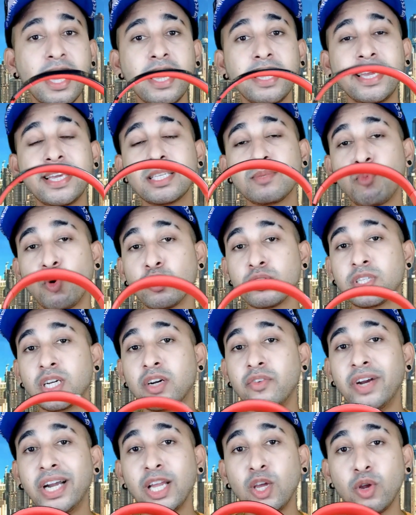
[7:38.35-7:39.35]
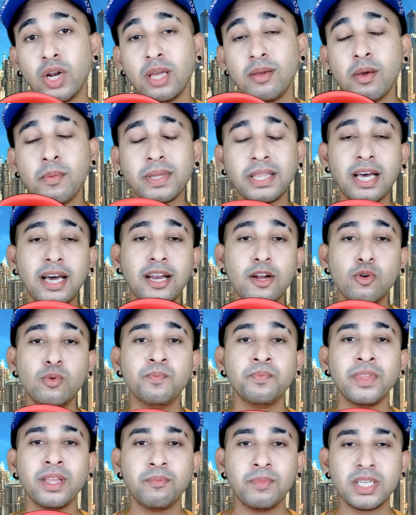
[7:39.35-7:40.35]
ये स्पॉन्सर्ड वीडियो नहीं मैं बता रहा हूँ
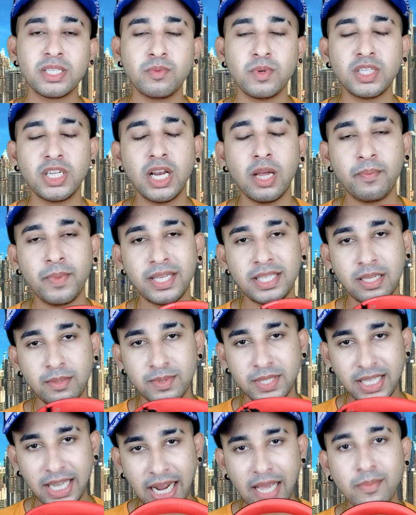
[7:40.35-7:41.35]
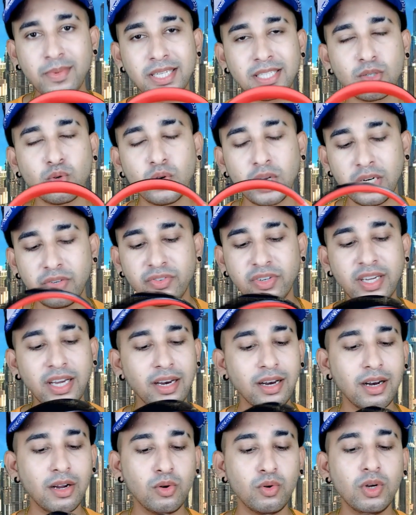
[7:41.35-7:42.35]
मैं स्पेशली अपने सब्सक्राइबर्स को गिफ्ट कर
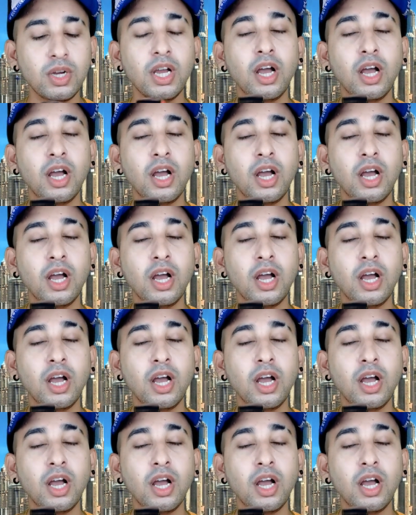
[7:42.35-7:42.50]
रहा हूँ